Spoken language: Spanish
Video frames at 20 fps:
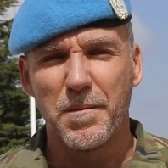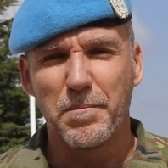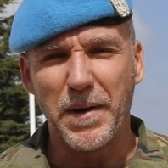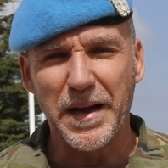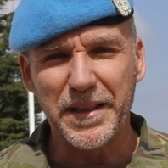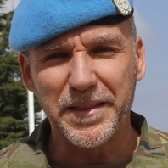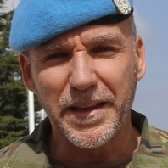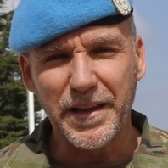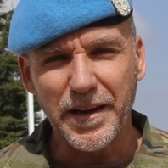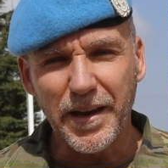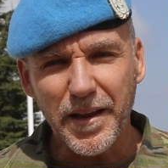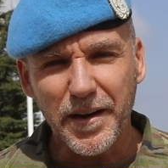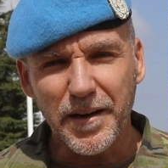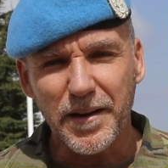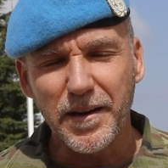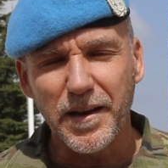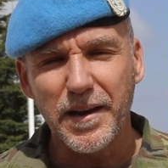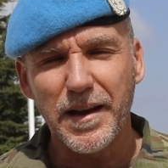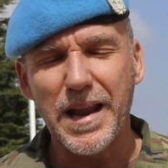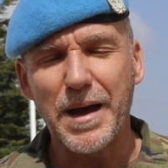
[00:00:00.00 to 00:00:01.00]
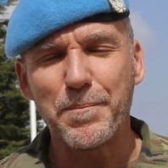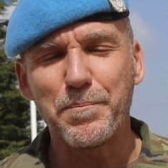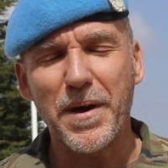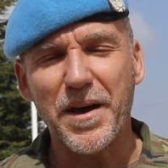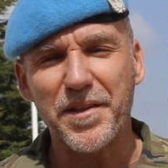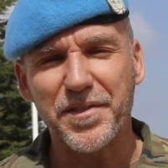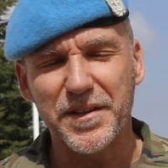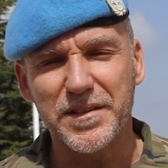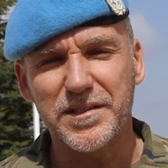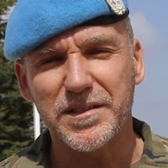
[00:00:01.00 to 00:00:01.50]
mantener la
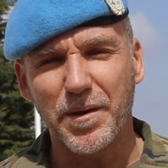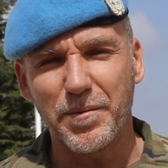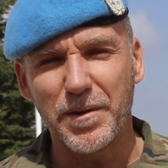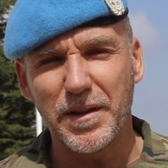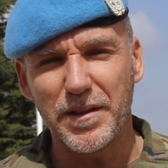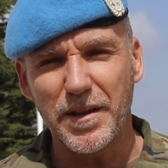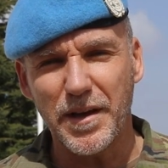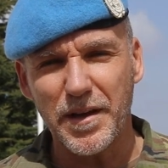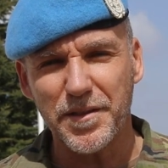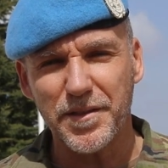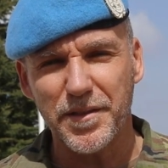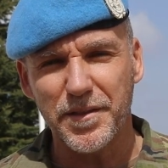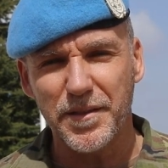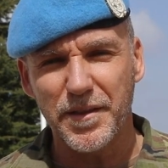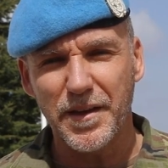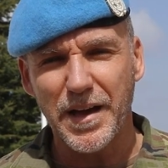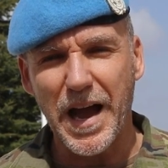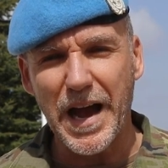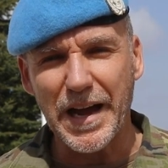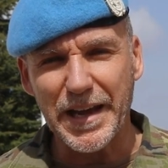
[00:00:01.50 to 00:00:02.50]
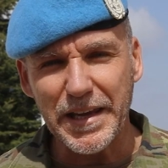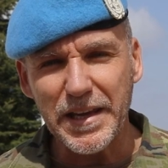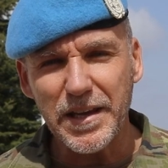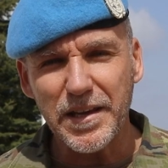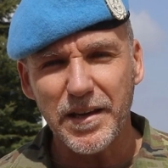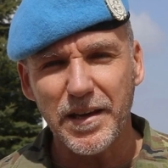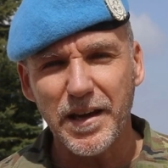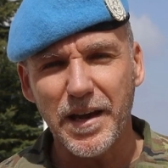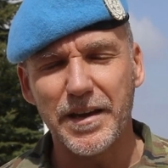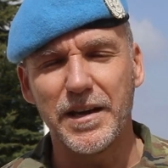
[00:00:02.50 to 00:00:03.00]
paz y estabilidad aquí
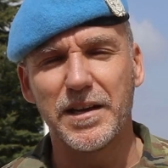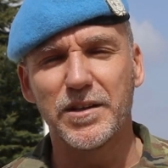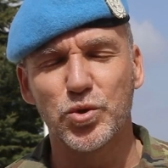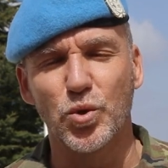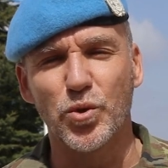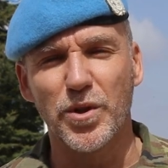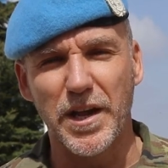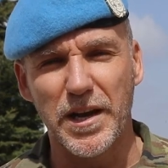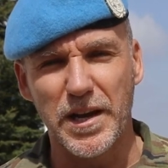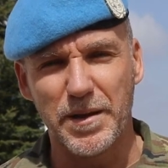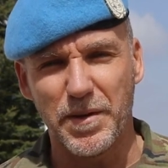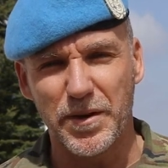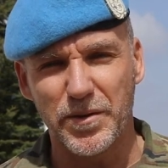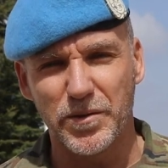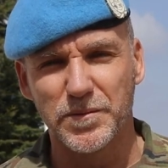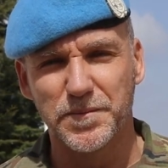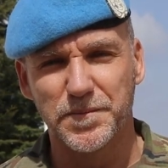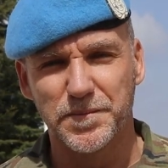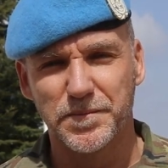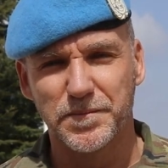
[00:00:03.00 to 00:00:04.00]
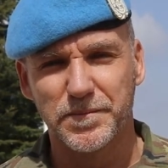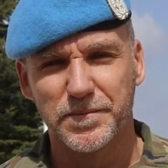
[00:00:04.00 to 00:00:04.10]
en el sur del Líbano.